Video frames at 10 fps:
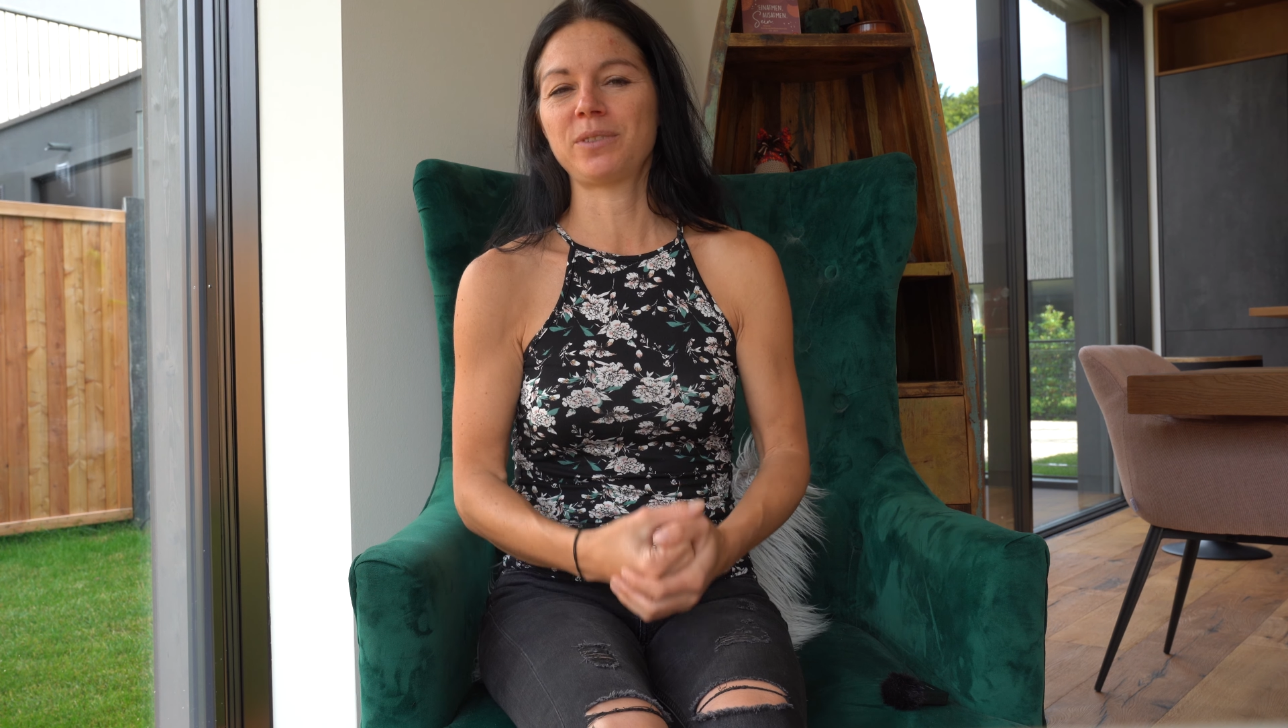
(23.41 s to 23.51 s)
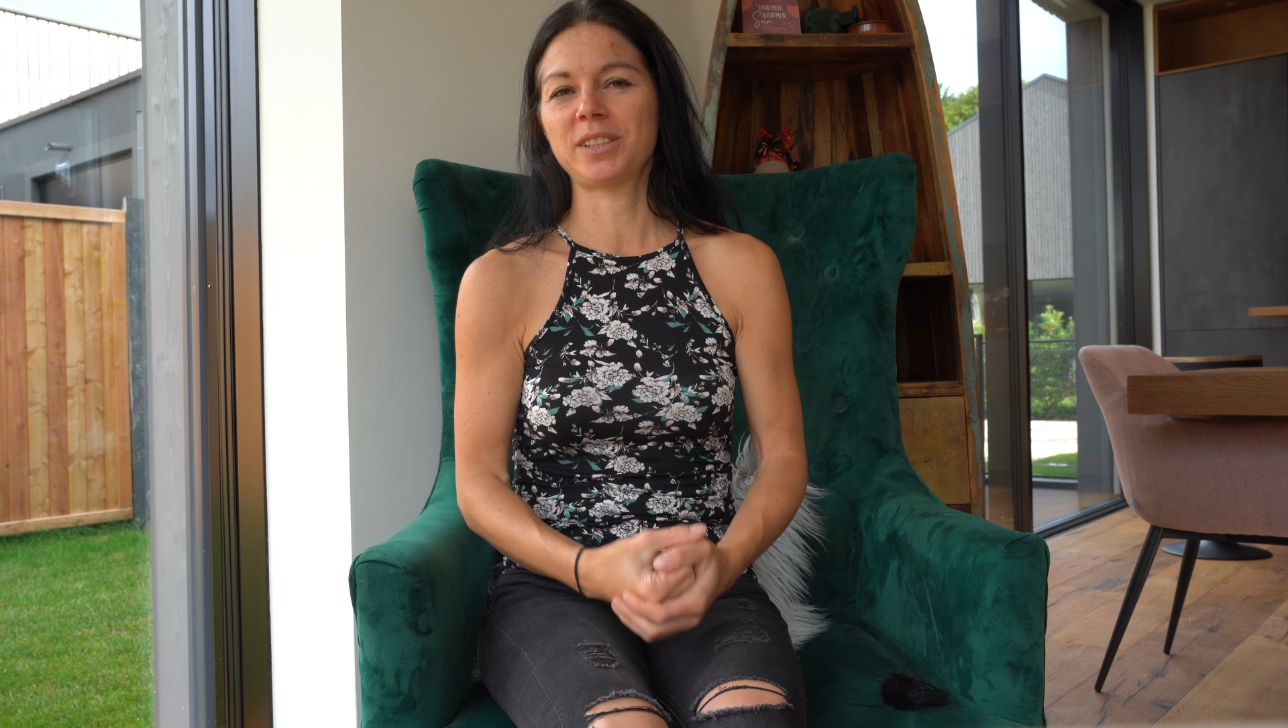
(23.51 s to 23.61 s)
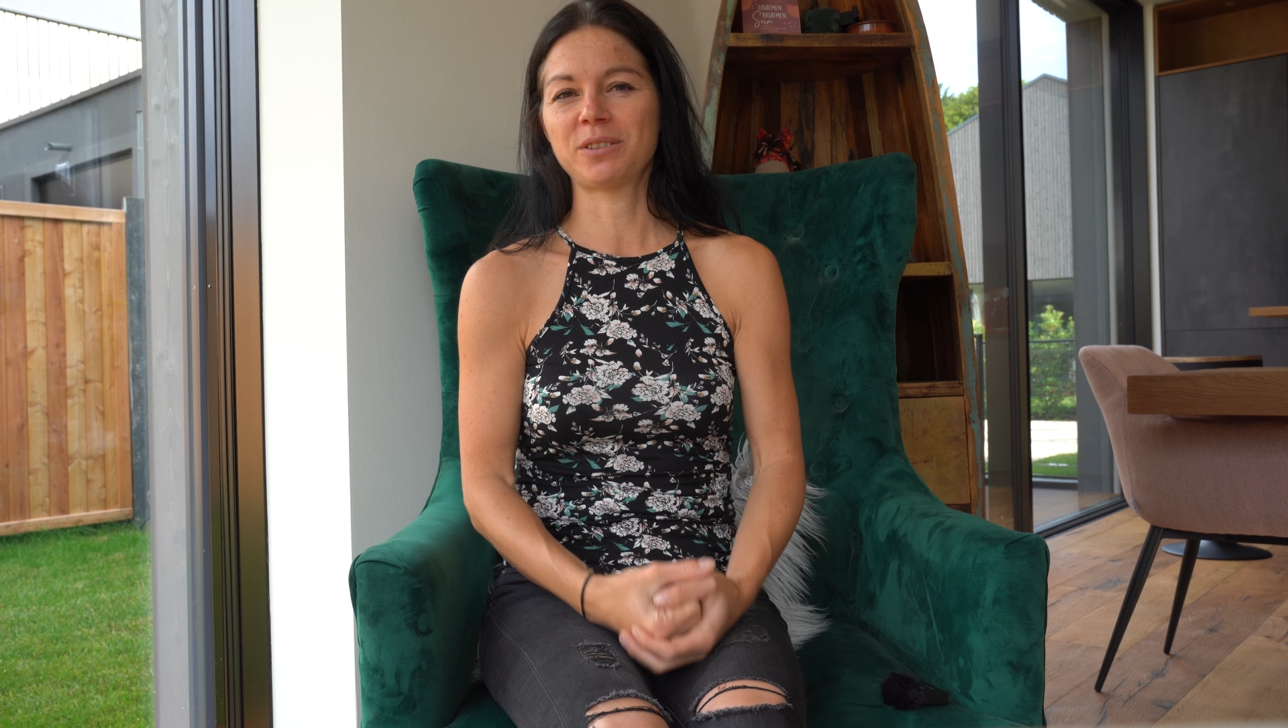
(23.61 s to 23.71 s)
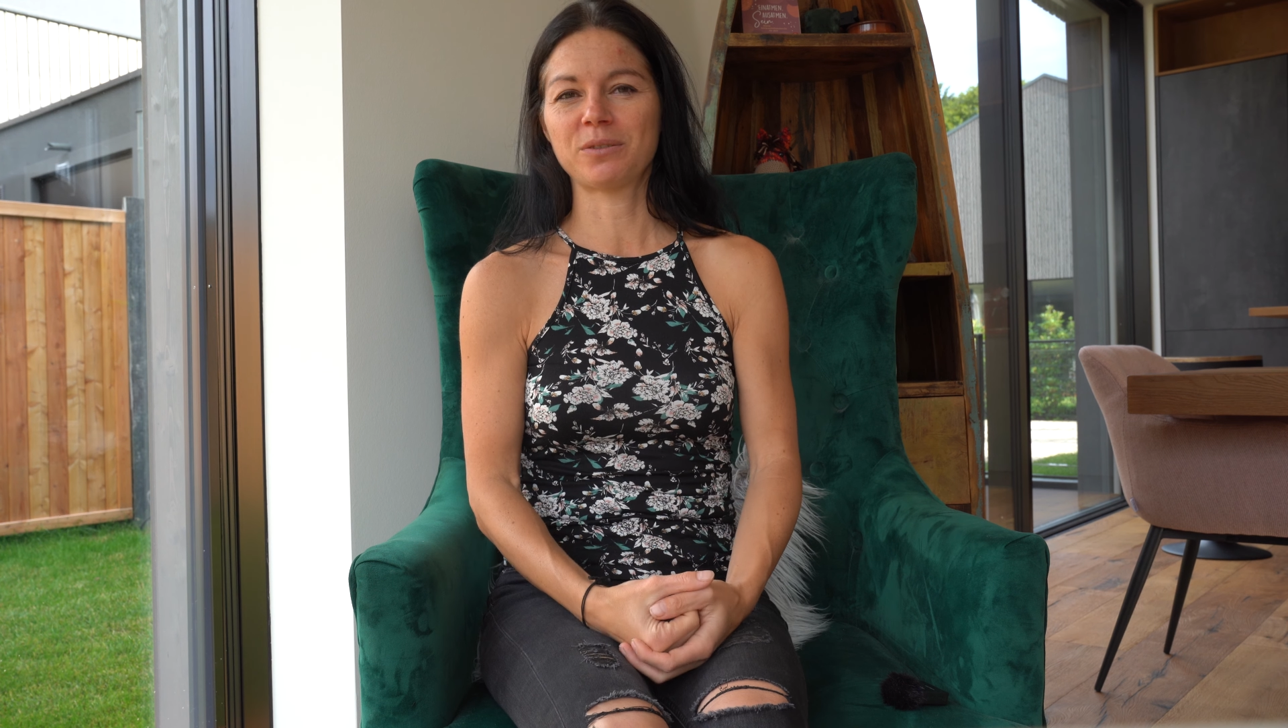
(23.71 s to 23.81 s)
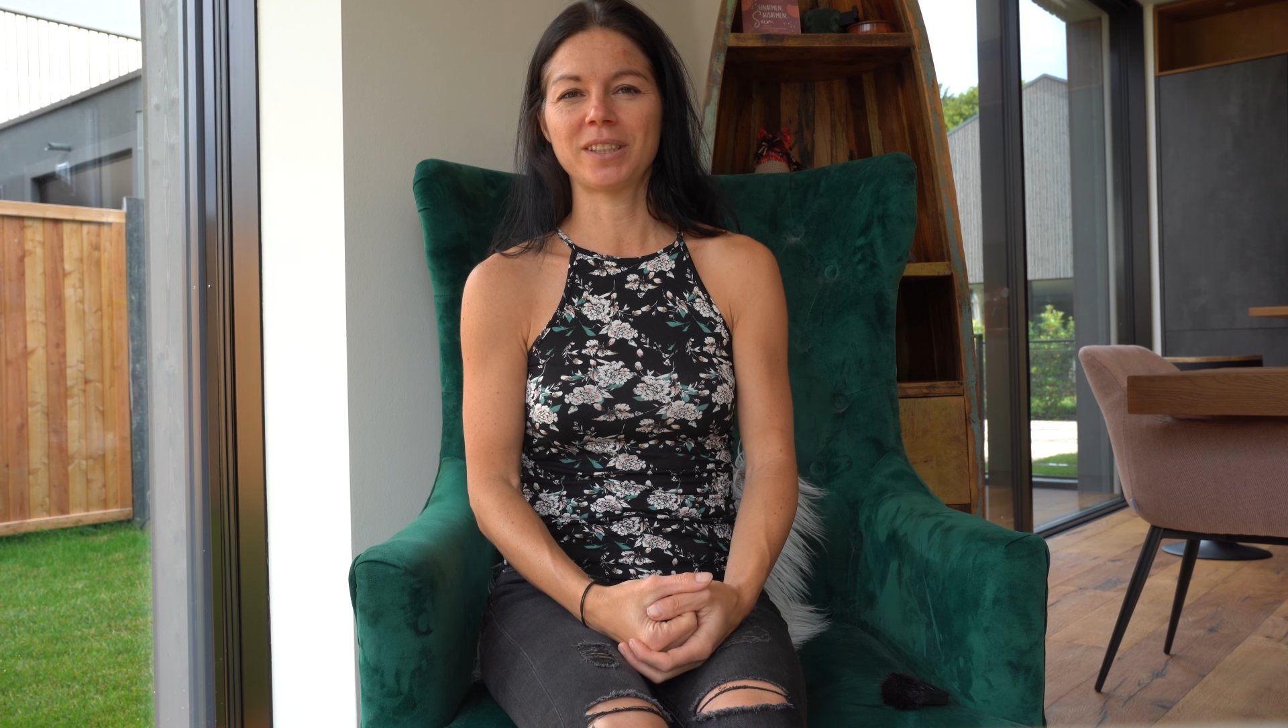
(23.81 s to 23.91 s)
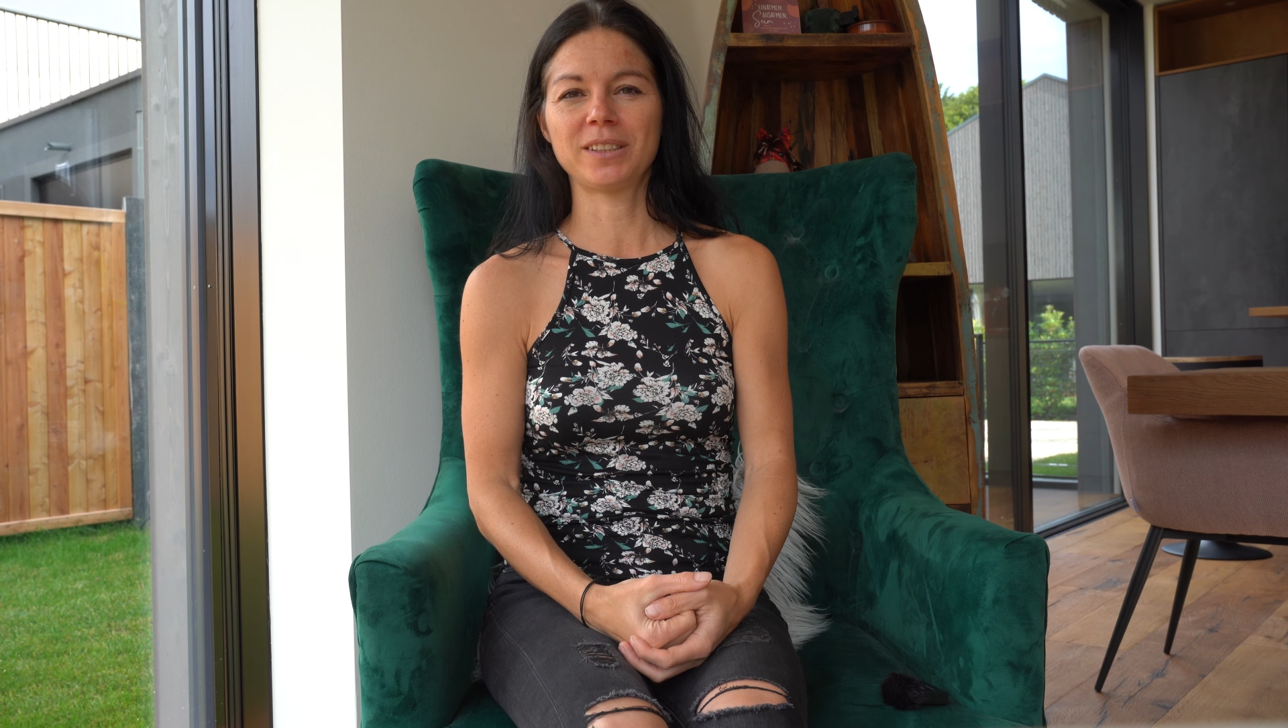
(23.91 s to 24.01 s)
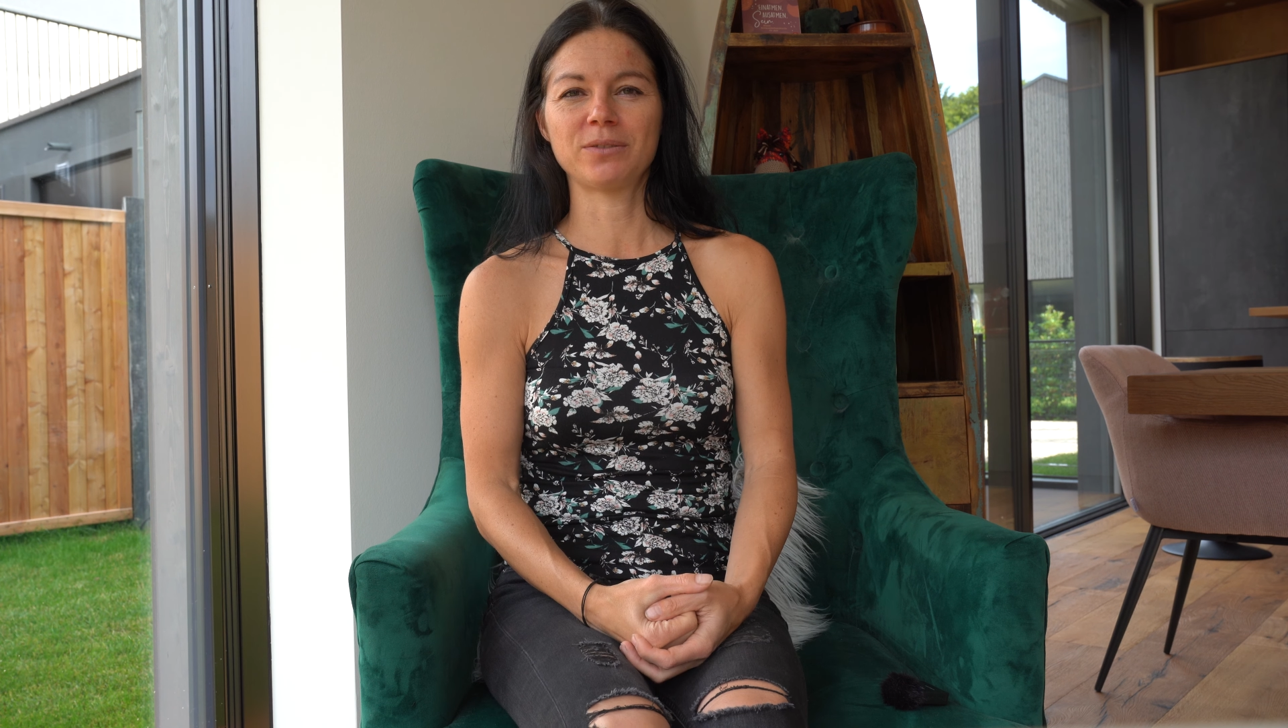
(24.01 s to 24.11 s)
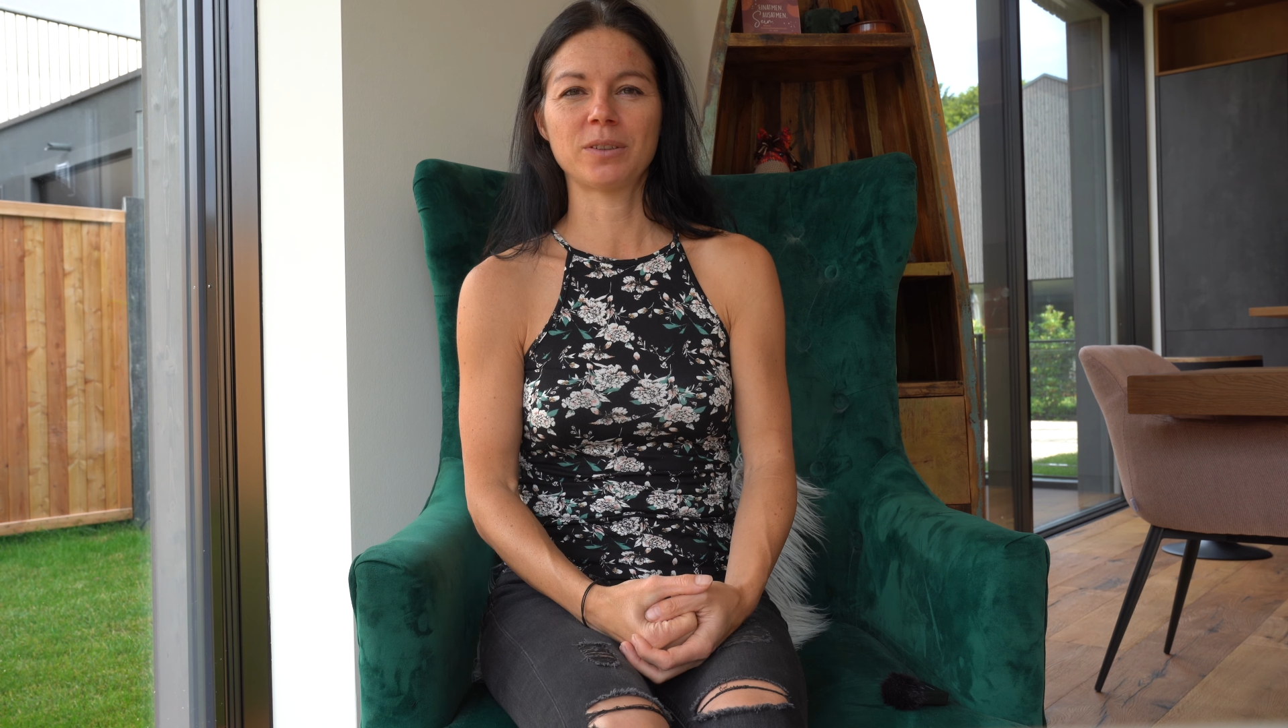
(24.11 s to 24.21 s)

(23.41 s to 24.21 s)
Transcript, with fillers: Pferd noch weiter